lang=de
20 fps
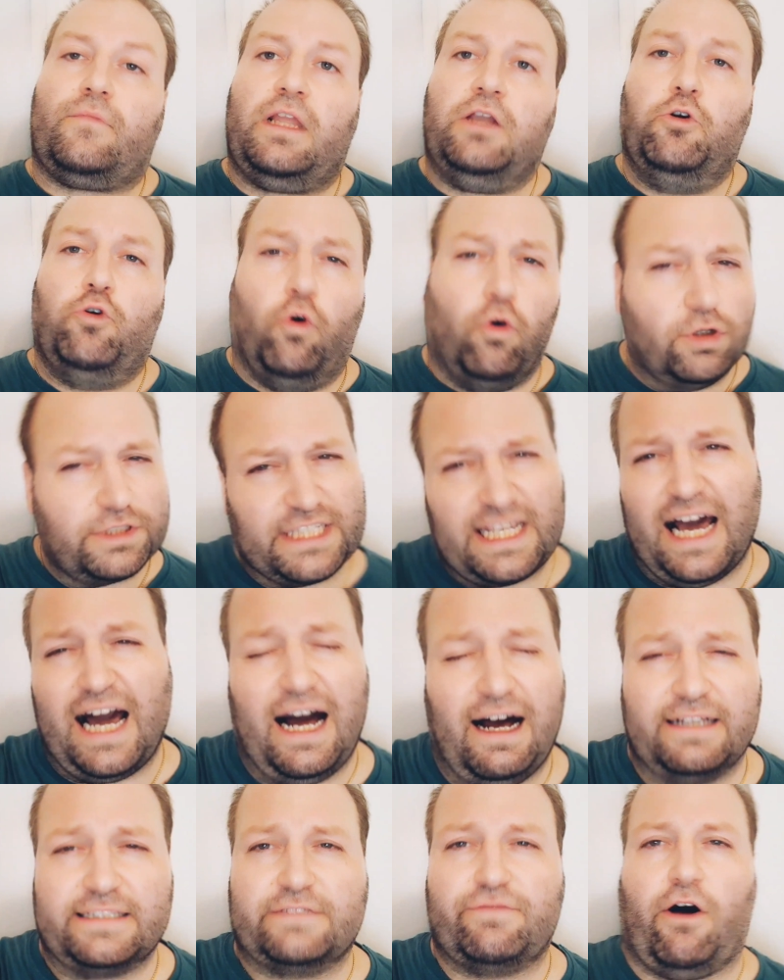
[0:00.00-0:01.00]
großer
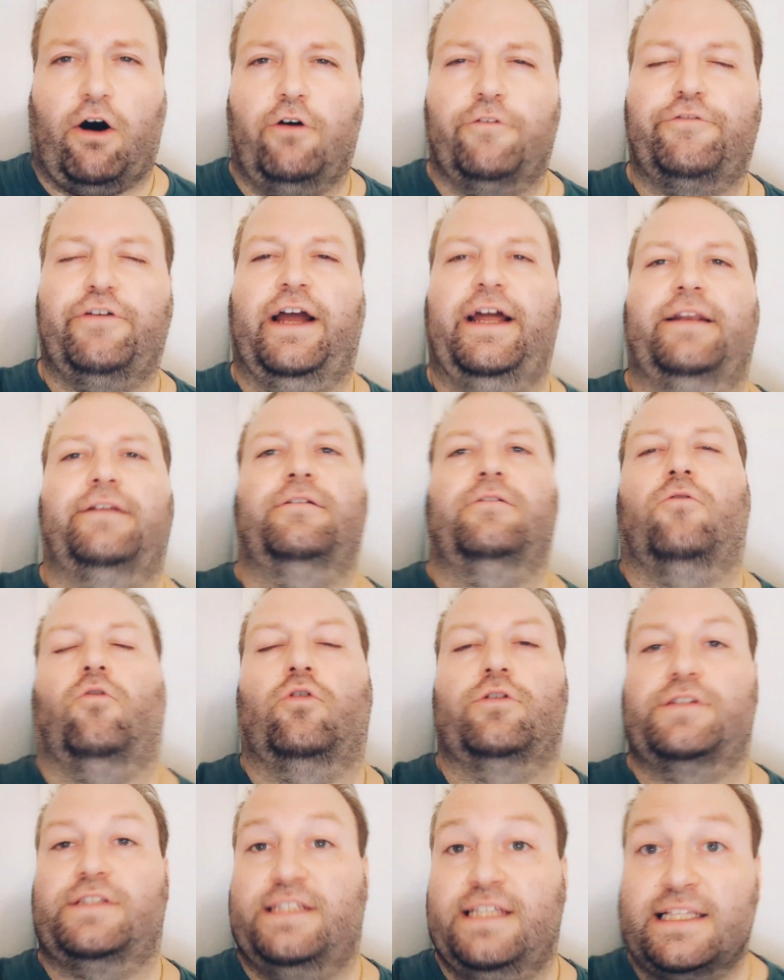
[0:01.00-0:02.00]
HSV-Fan
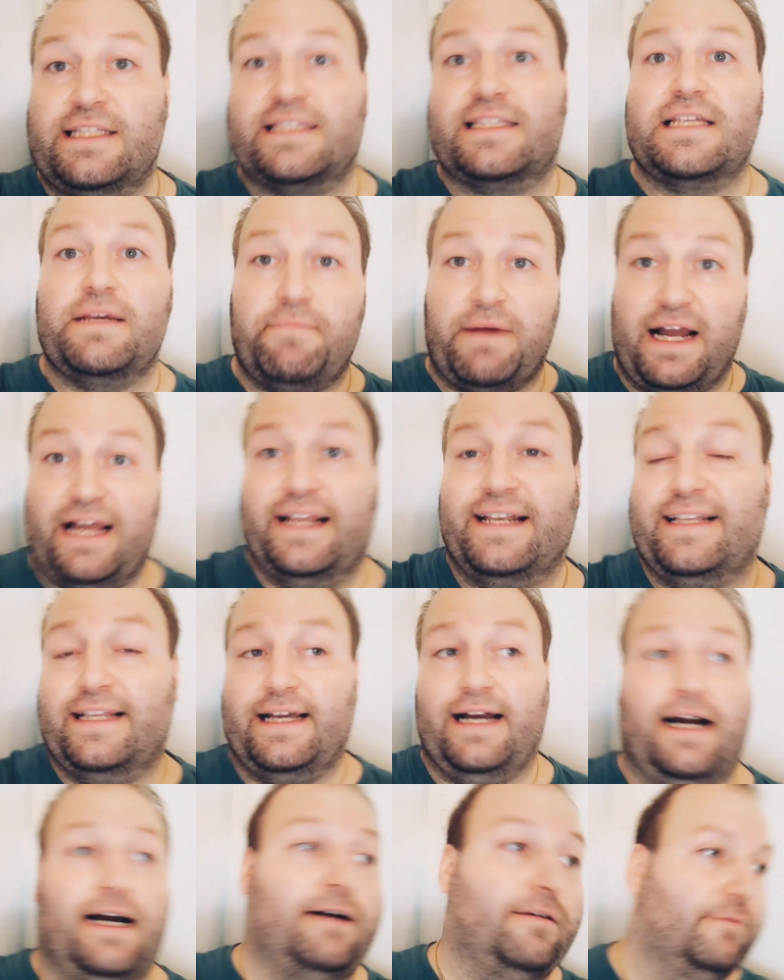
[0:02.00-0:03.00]
und sitzt immer in
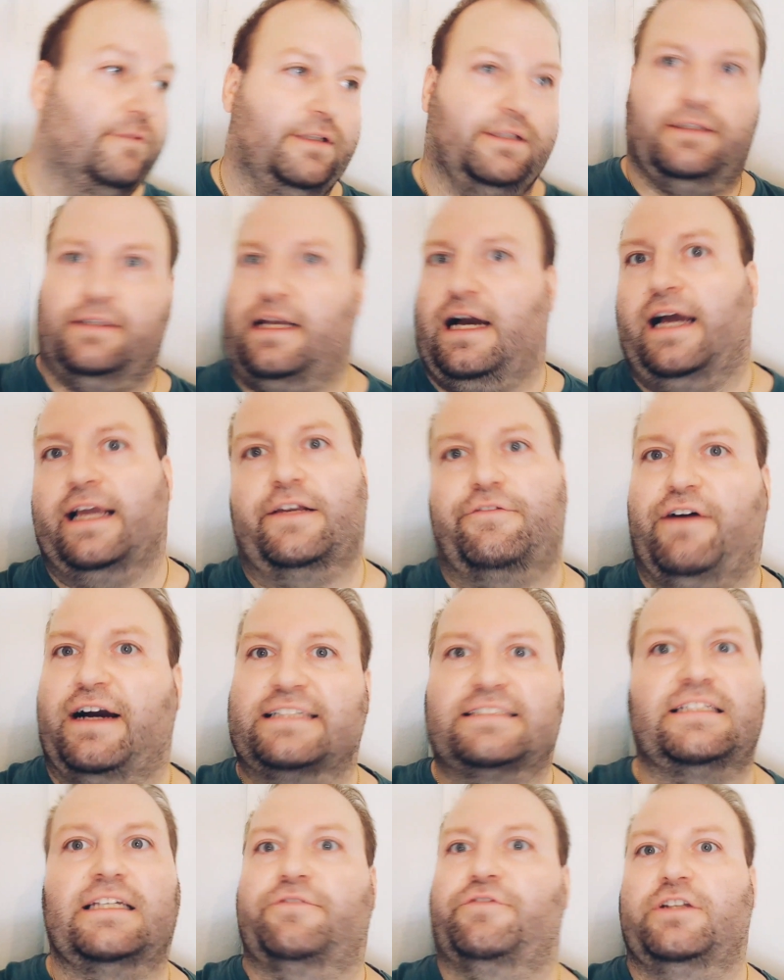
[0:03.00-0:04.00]
der, ja, ich
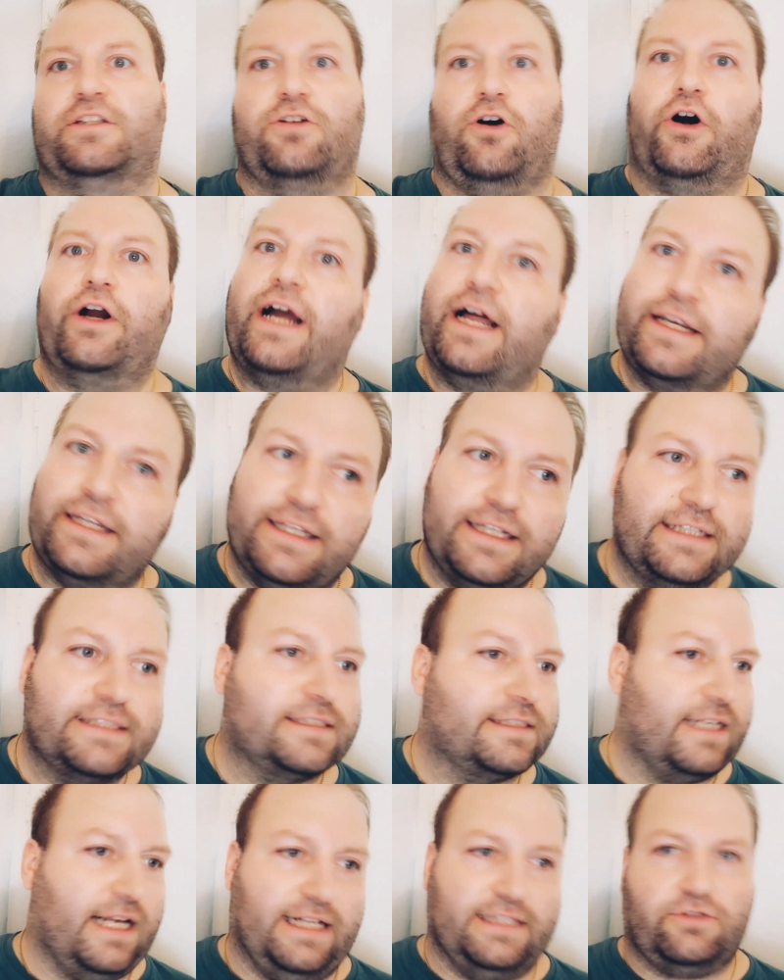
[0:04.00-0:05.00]
weiß nicht, wie teuer die
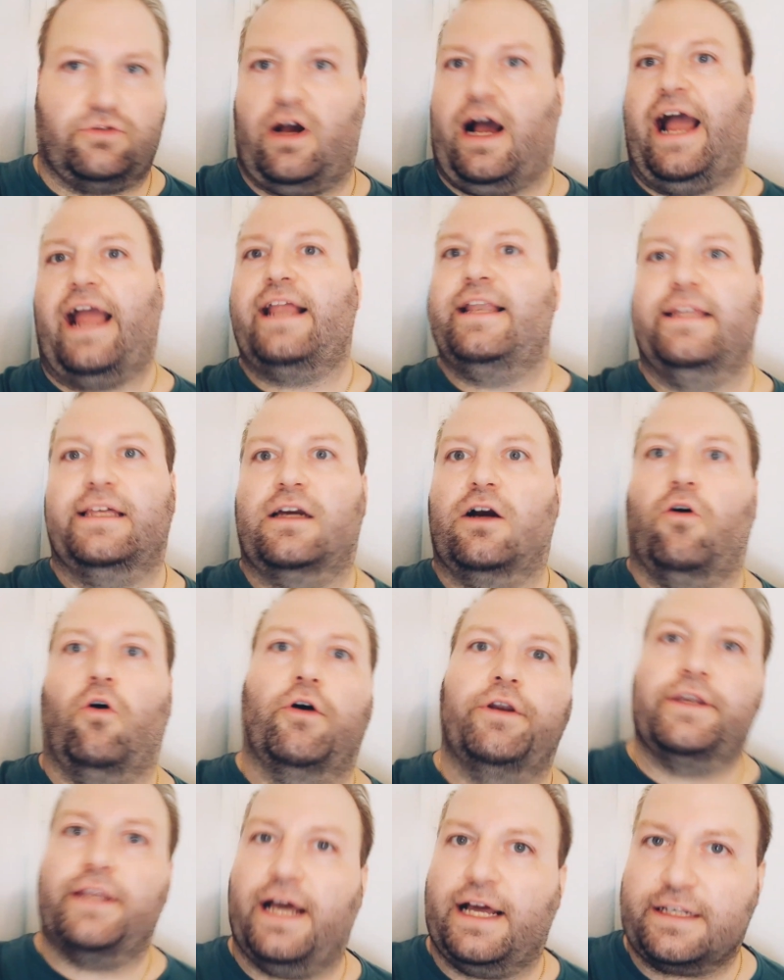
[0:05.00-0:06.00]
ist, also einige
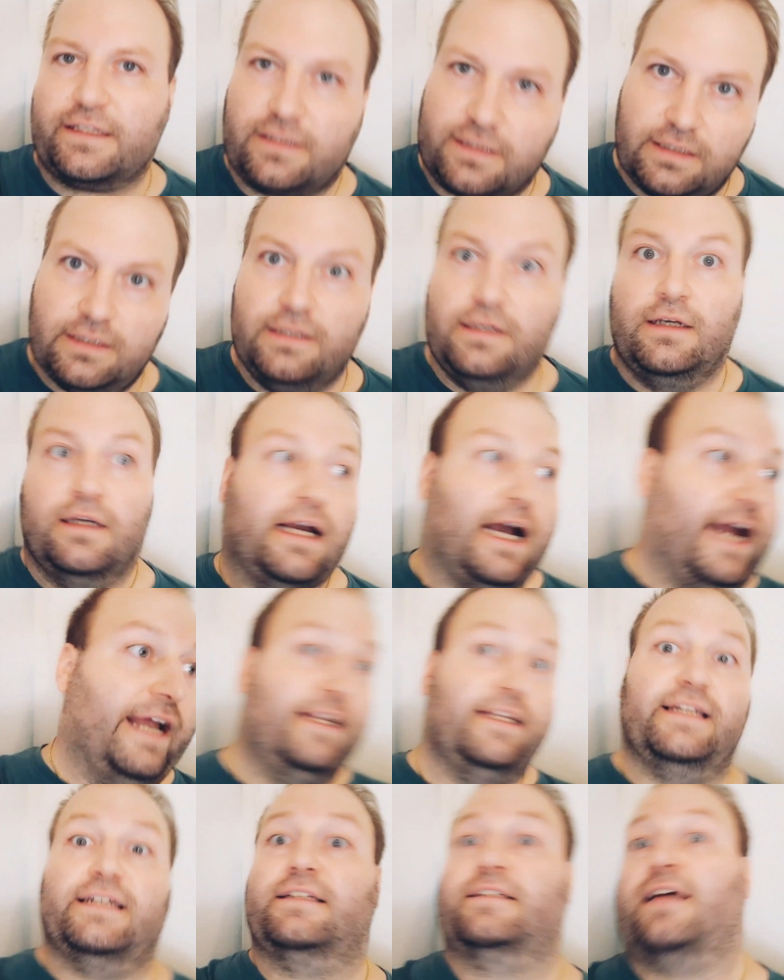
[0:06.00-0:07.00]
hundert,
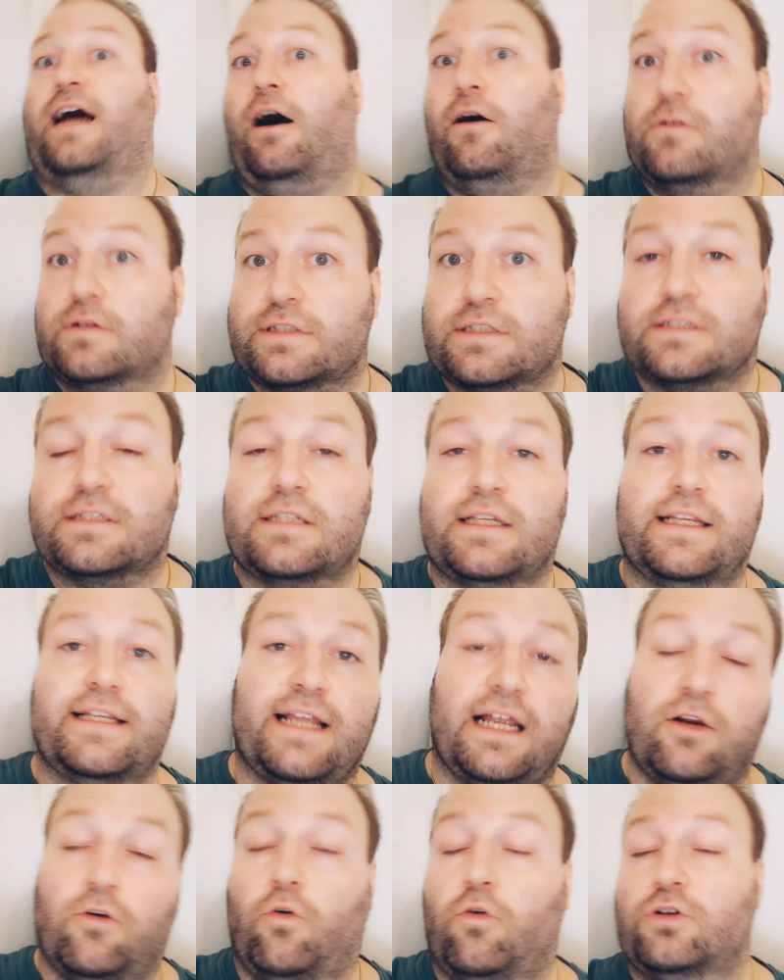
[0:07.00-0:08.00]
einige tausend in
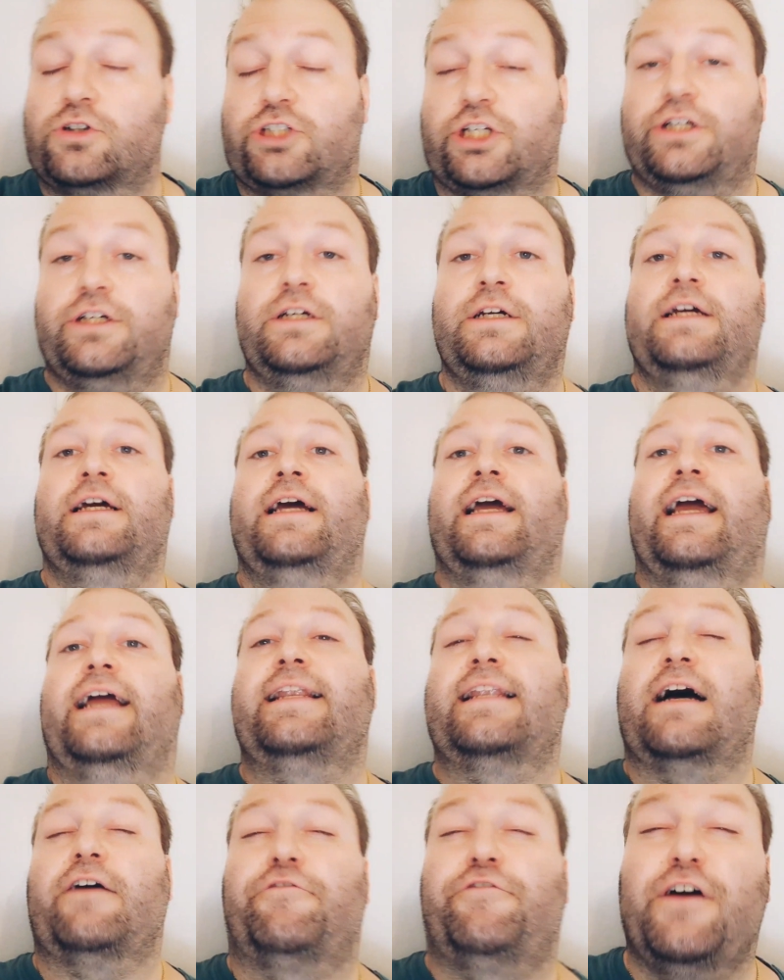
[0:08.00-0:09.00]
der Loge, in der